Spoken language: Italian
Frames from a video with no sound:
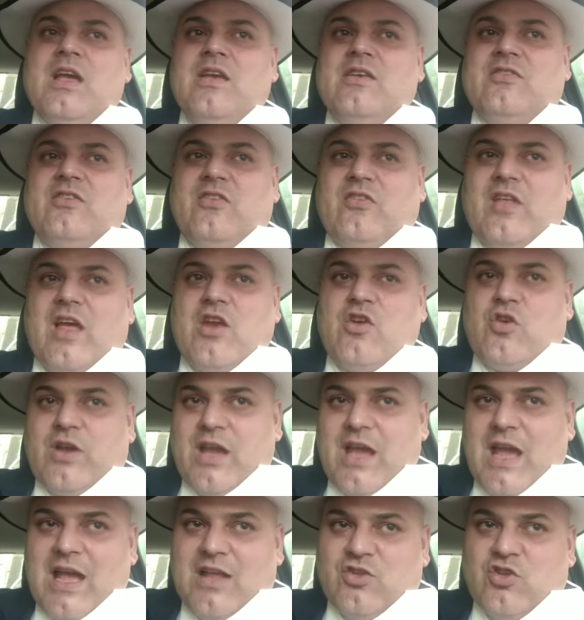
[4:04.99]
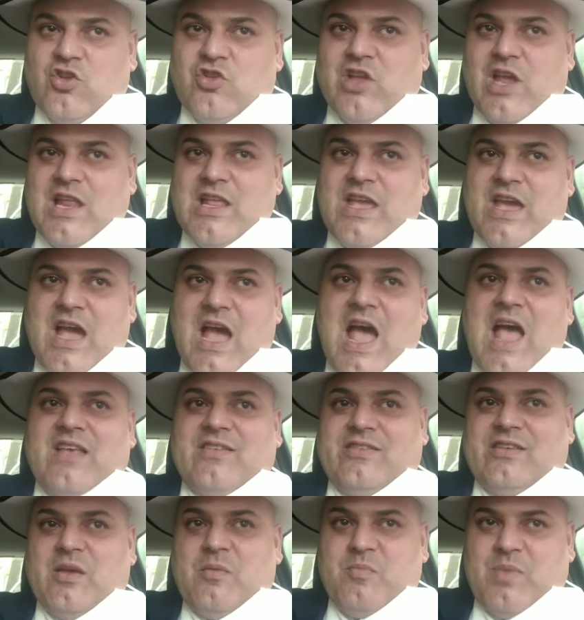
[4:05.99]
si stanno creando degli
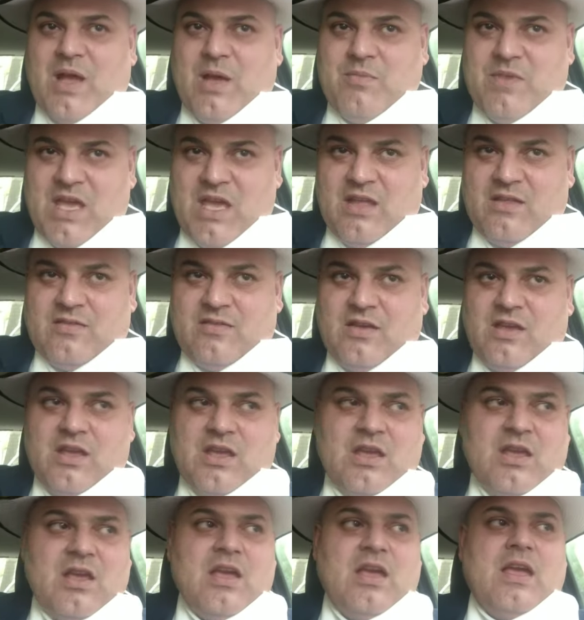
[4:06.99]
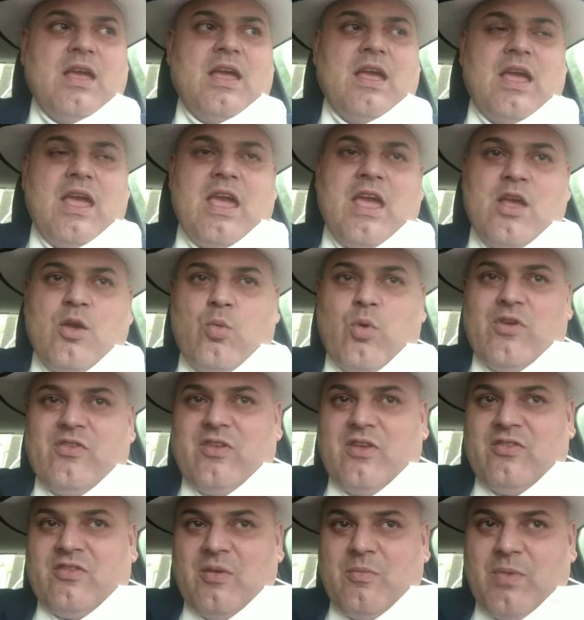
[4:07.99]
assembramenti e in
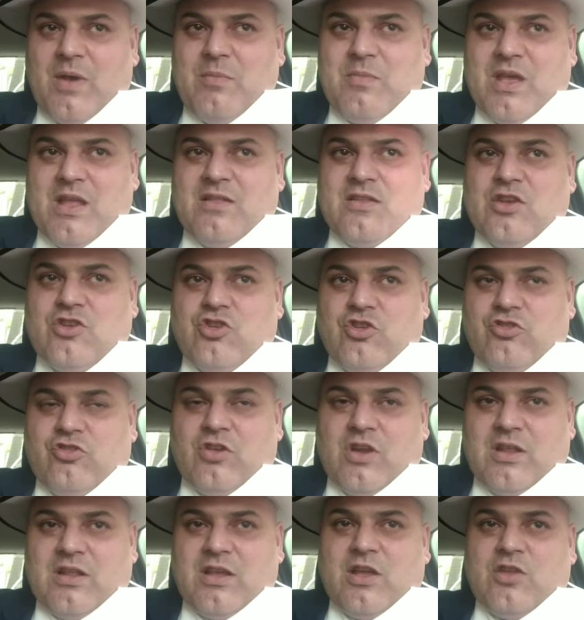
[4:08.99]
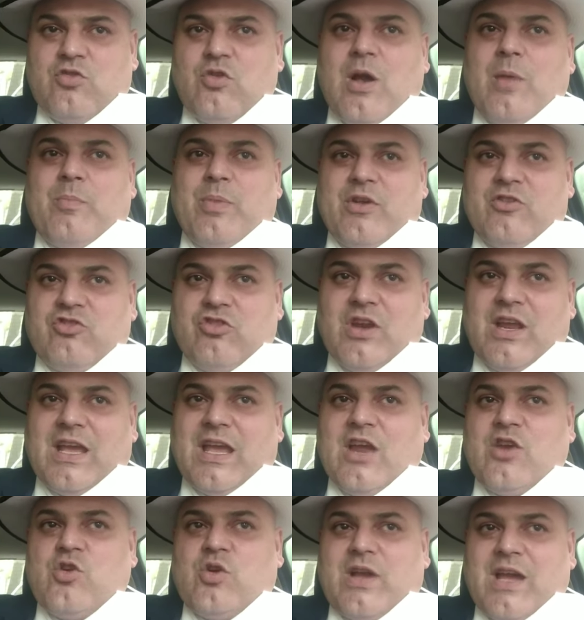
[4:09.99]
questi assembramenti ci sono addirittura persone
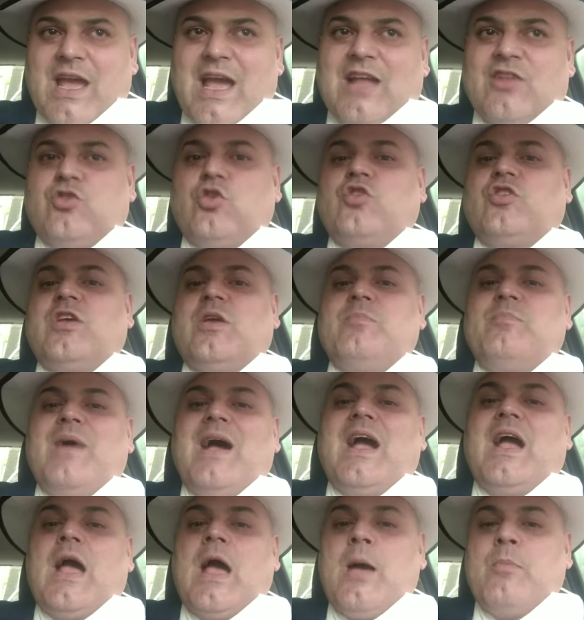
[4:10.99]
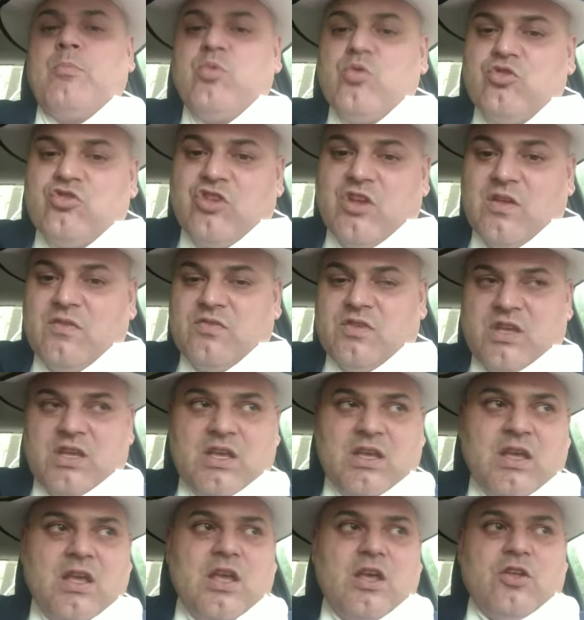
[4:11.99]
che hanno creato dei bar
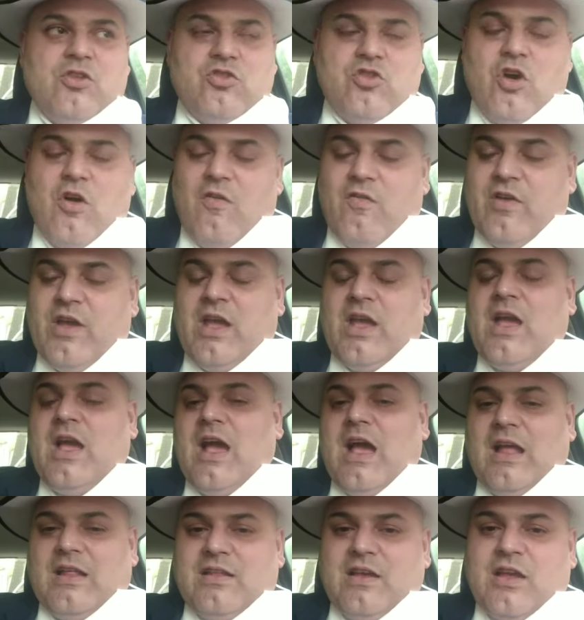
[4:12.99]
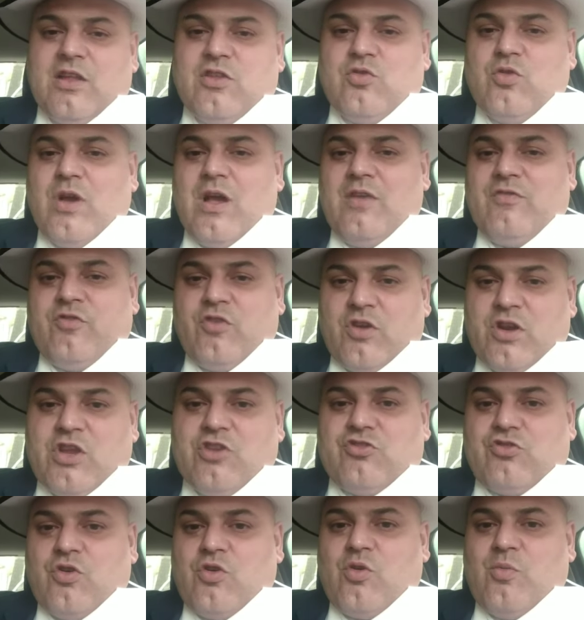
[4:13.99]
abusivi dove addirittura
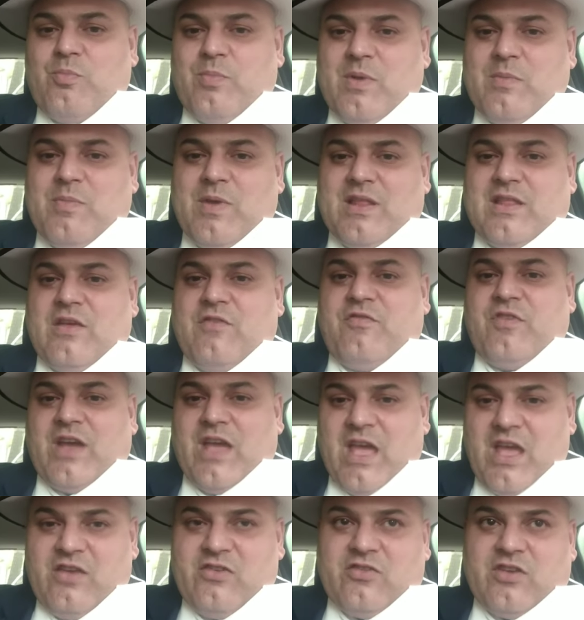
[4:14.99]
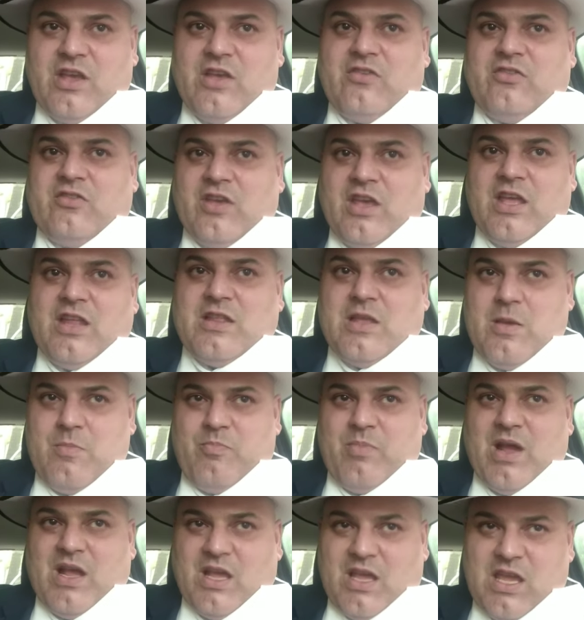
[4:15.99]
forniscono bibite fresche, sedie,
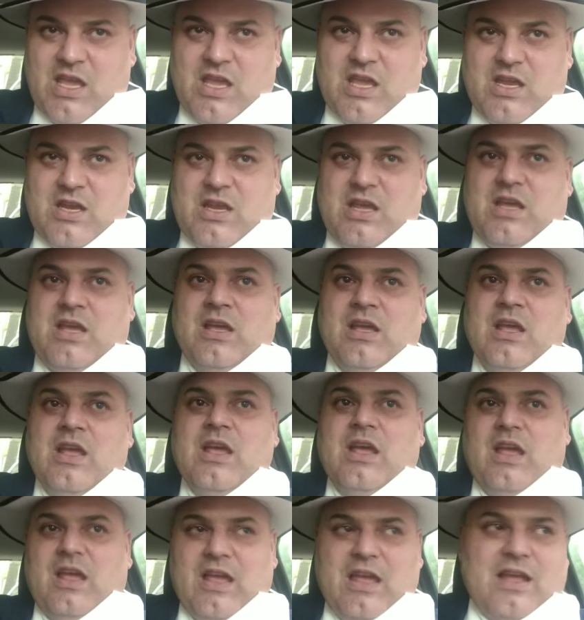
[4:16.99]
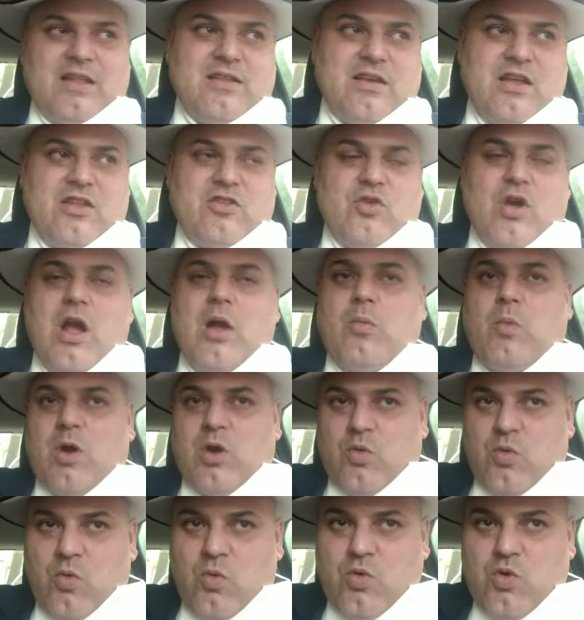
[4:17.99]
panchine e addirittura
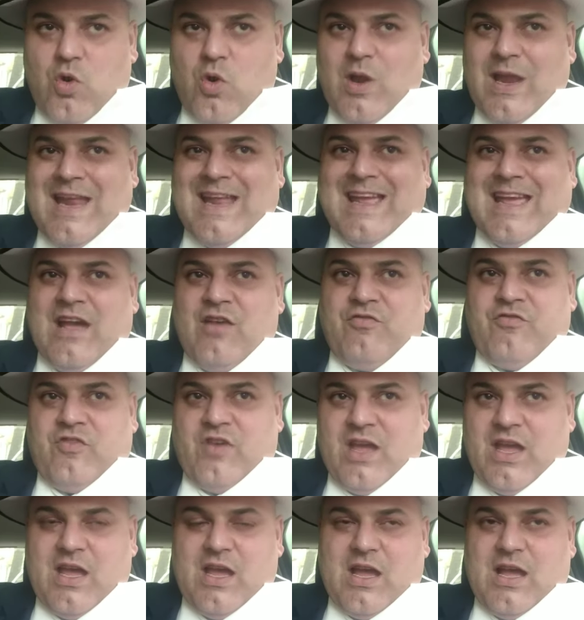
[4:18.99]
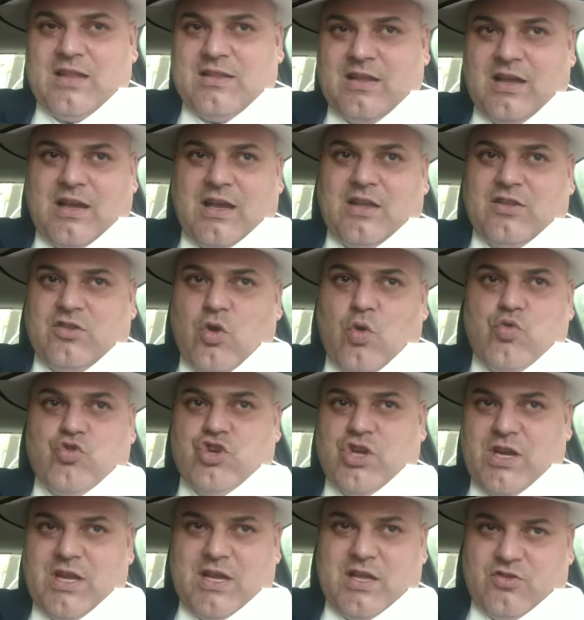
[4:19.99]
qualcuno il caffè attaccato a un
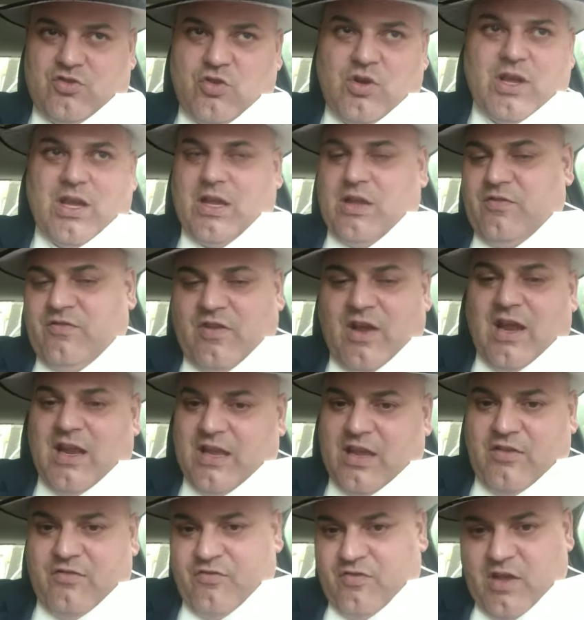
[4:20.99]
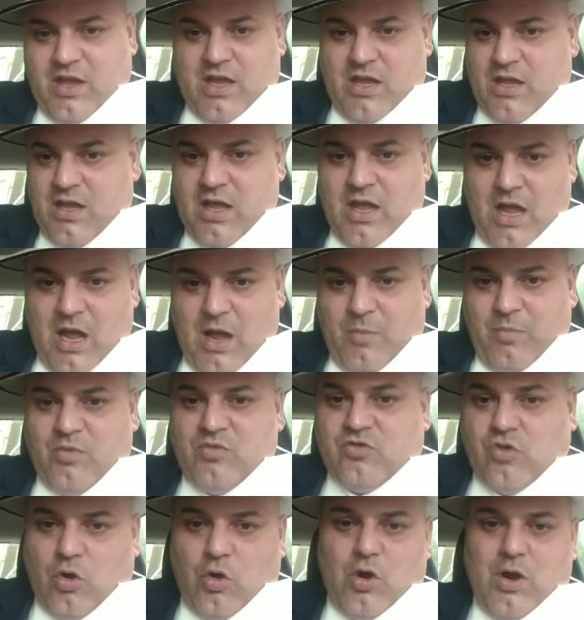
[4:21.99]
generatore che fa il caffè
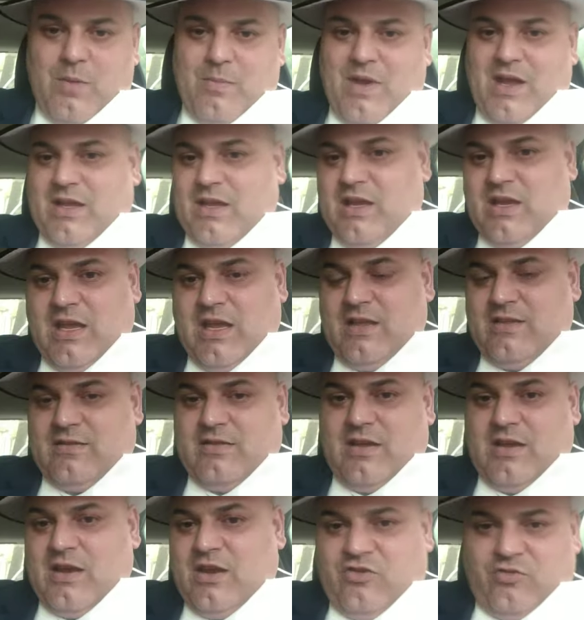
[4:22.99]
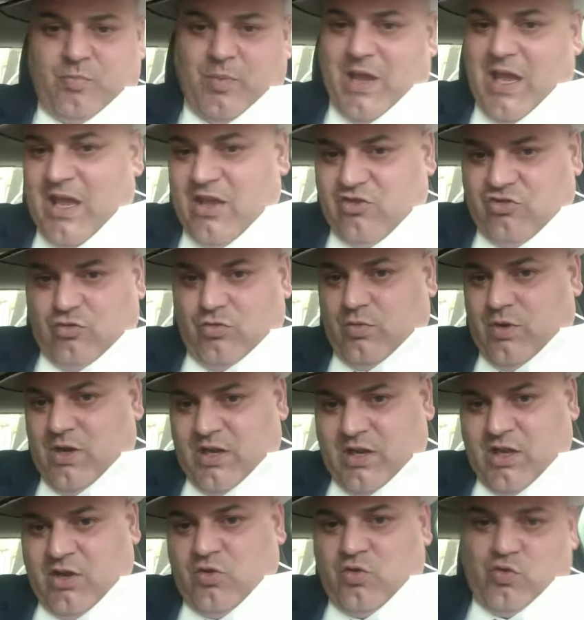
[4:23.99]
appunto con le macchinette Nespresso, quelle
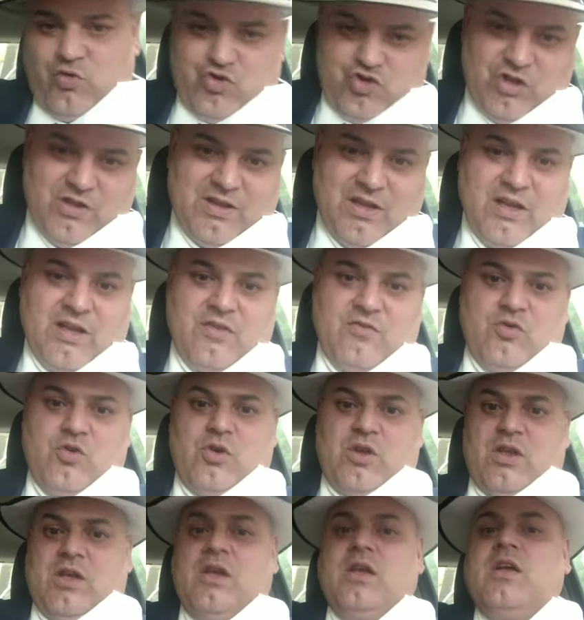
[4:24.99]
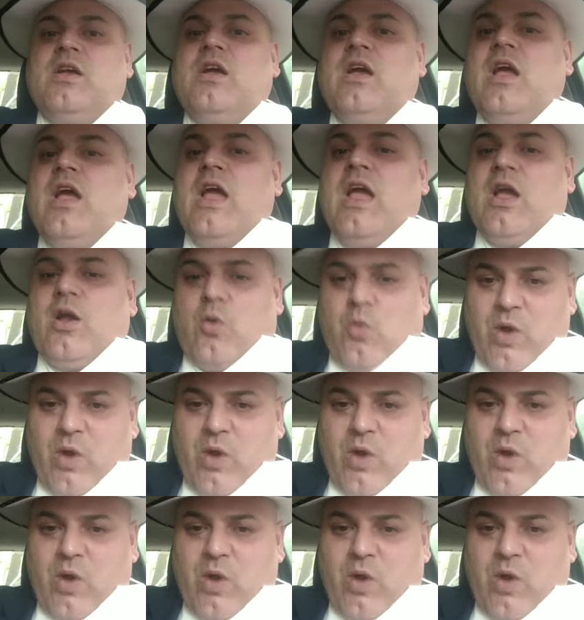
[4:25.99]
che conoscete anche voi.